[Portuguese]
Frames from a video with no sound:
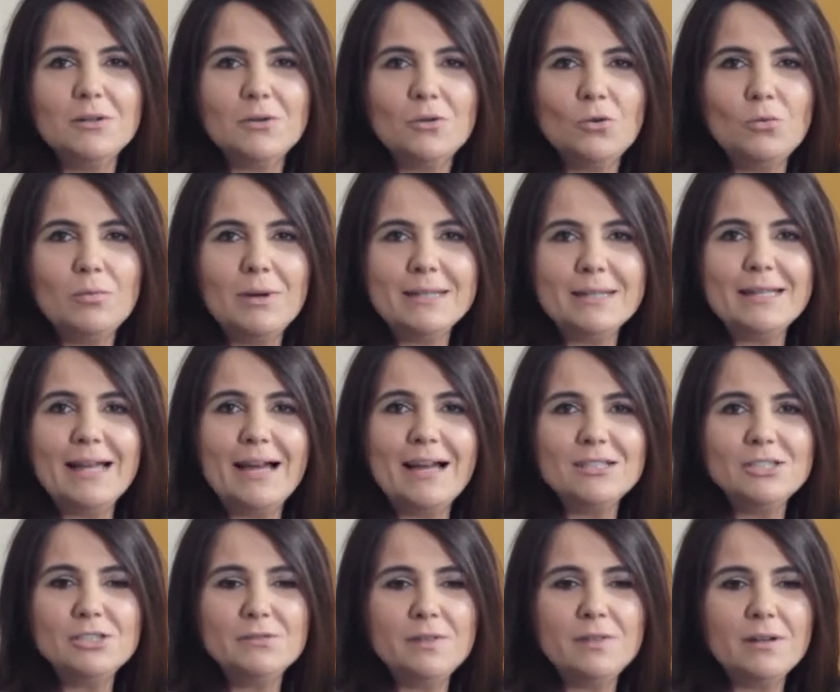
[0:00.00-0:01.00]
uma
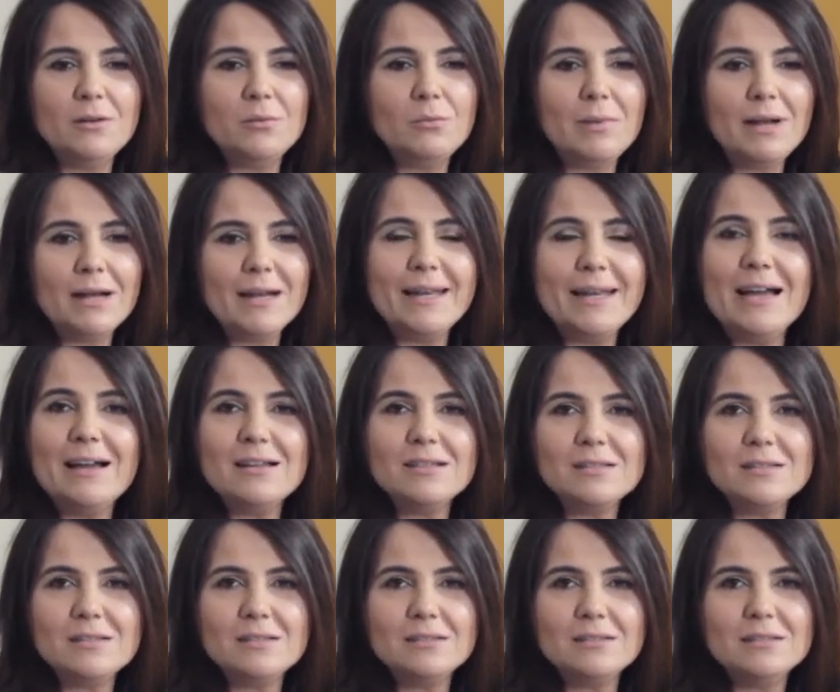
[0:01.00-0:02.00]
dádiva, uma
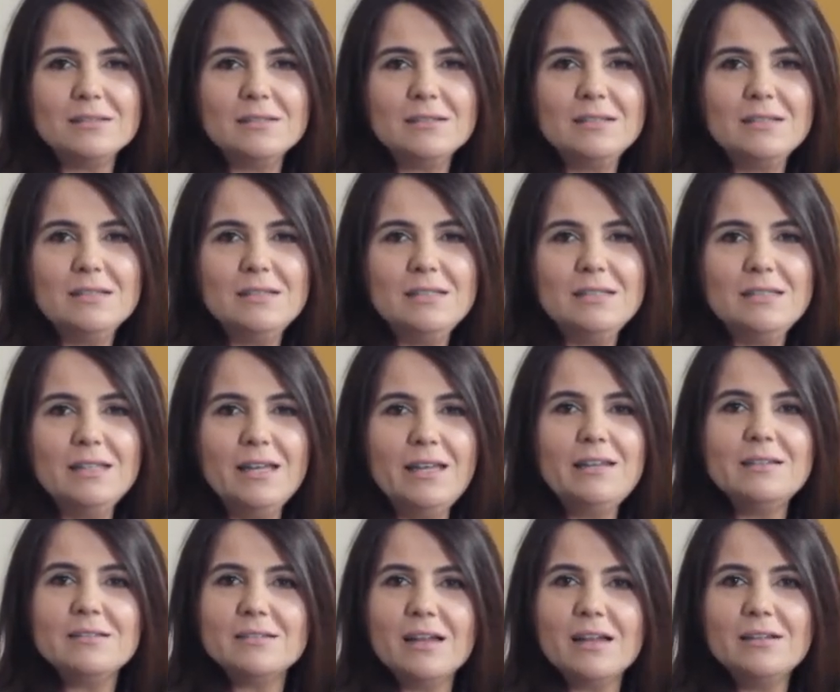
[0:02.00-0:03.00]
graça. E Ele
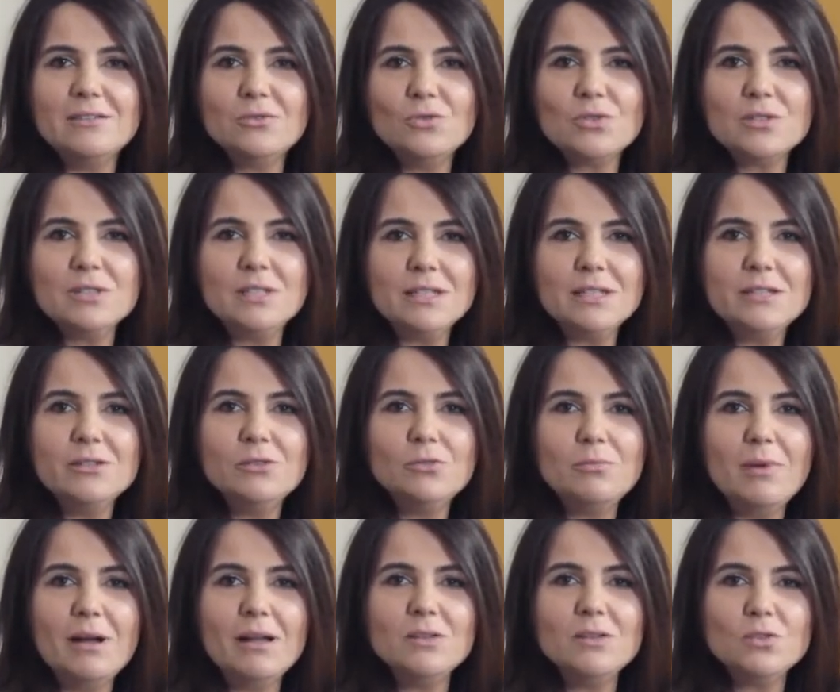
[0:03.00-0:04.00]
está nos dando
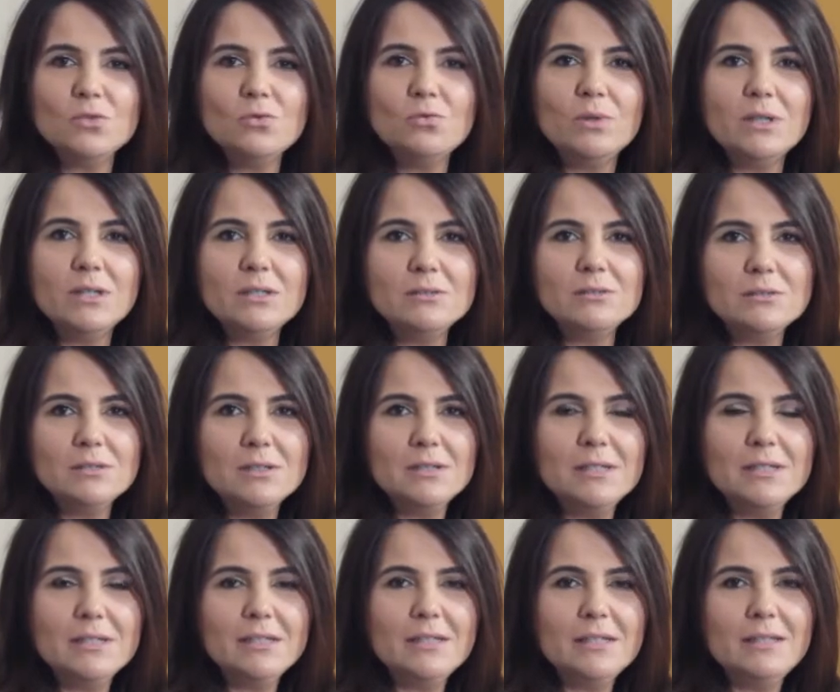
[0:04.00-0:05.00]
mais um ano
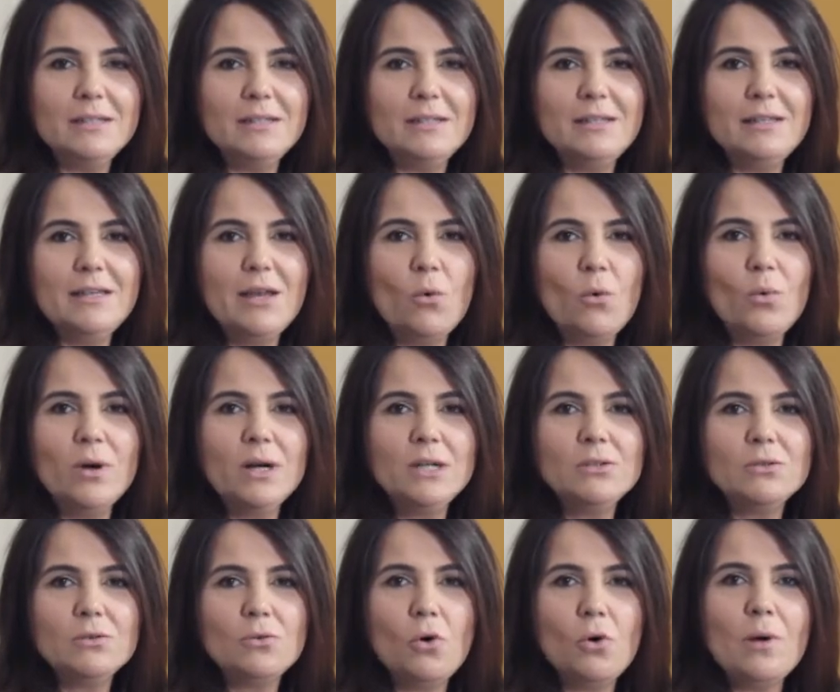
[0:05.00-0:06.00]
e é um
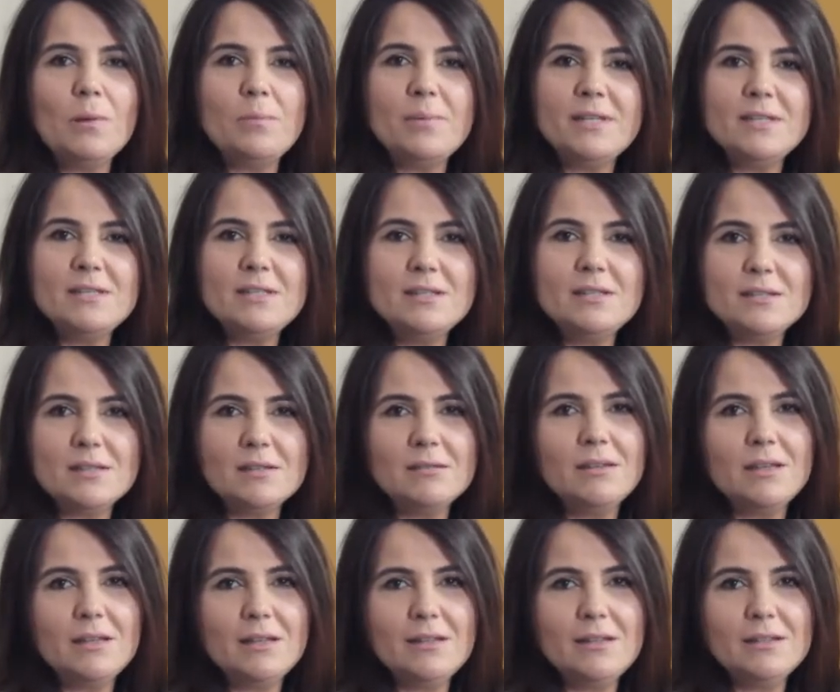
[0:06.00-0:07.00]
ano com a presença
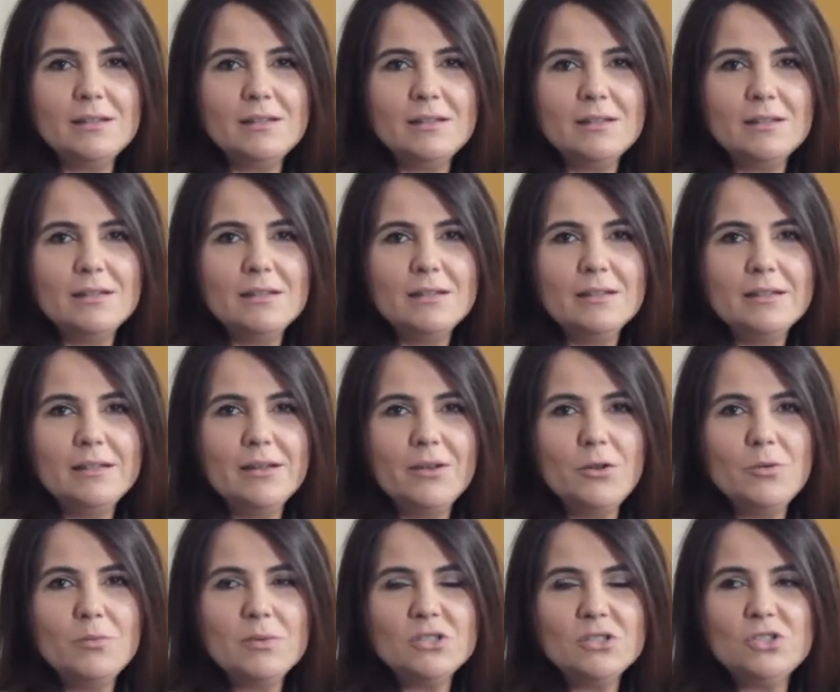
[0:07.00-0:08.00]
dele. Eu
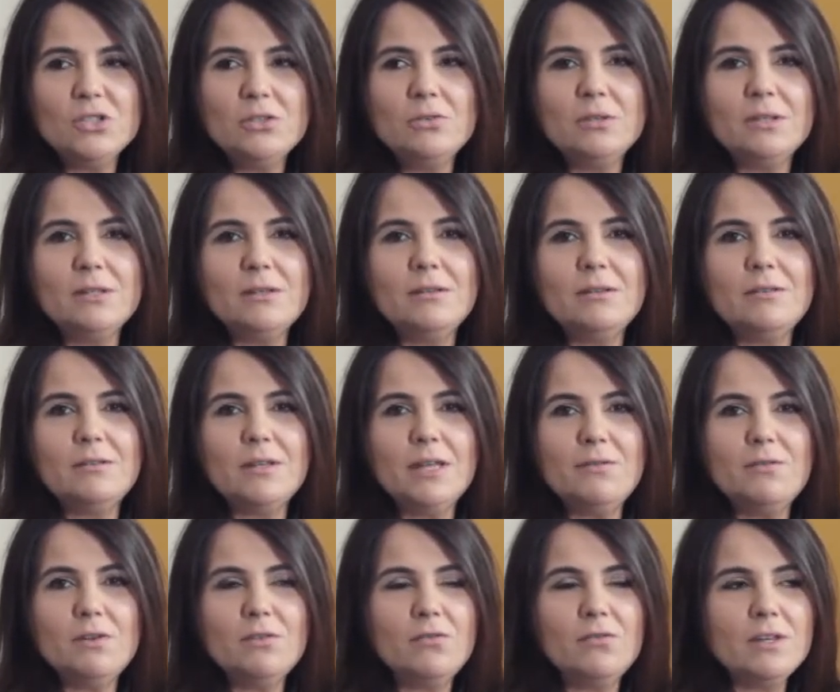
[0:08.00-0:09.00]
imagino que, que
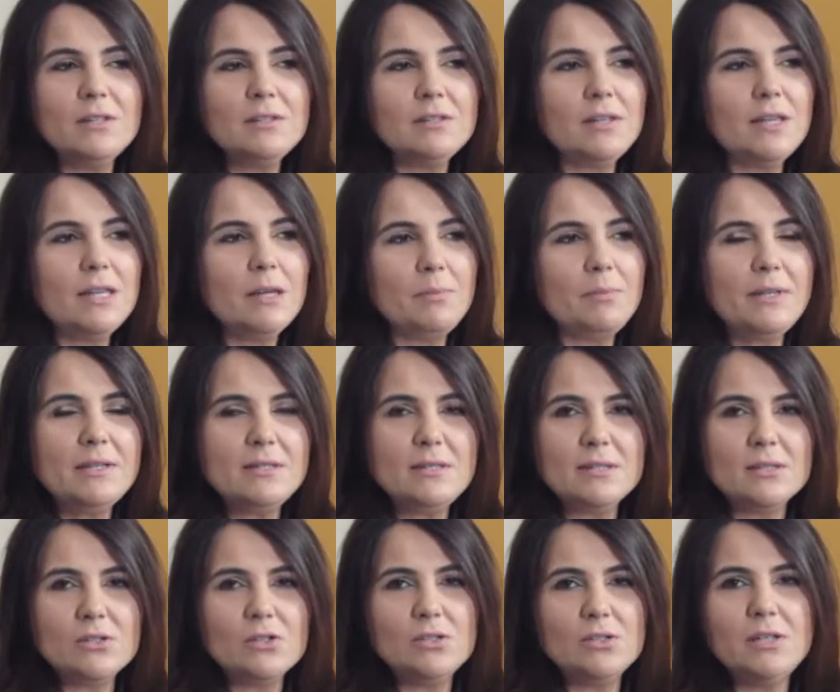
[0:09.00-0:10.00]
viver sem a
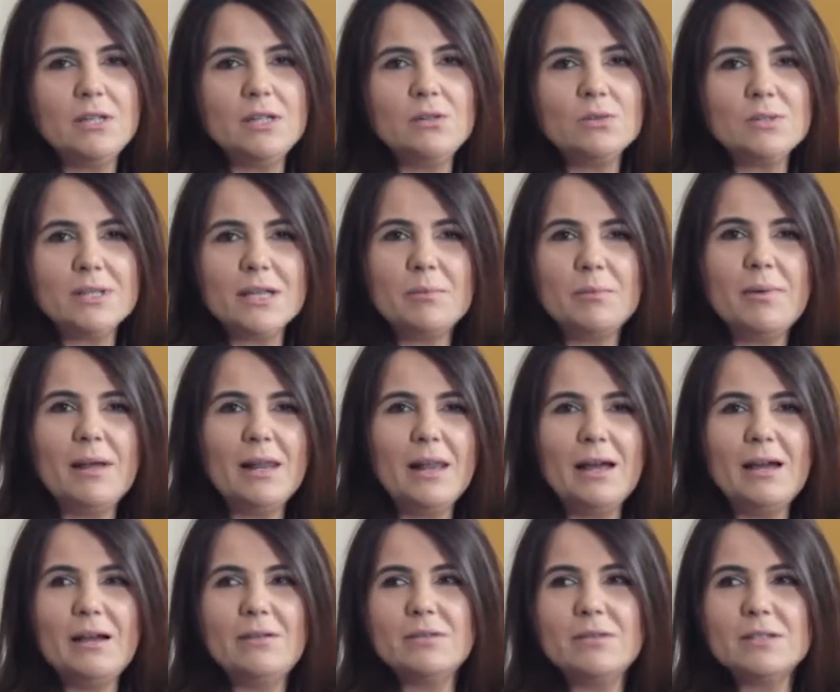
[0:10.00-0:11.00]
presença de Deus, sem a
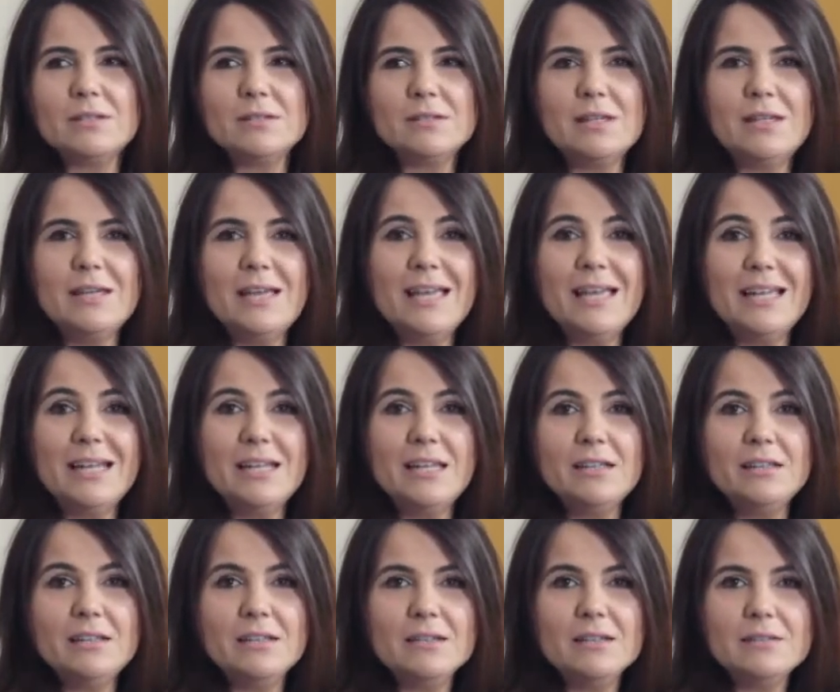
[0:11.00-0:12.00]
palavra, sem Ele,
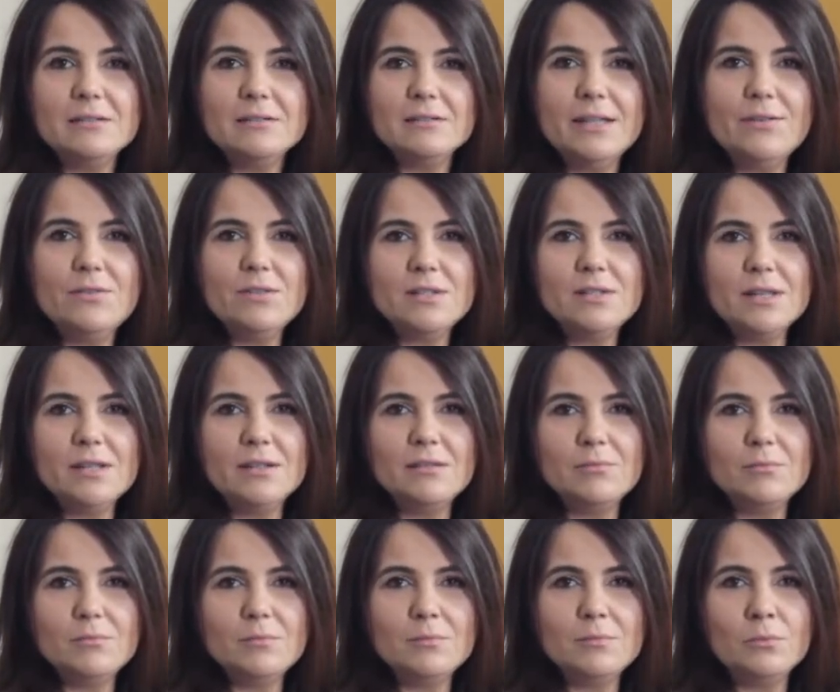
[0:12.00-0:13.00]
deve ser
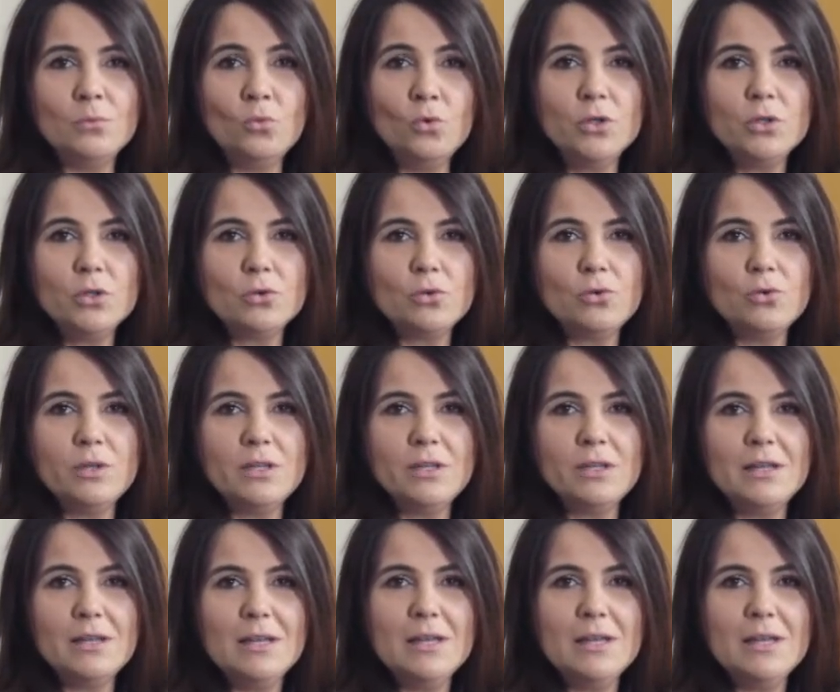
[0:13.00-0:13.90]
muito ruim,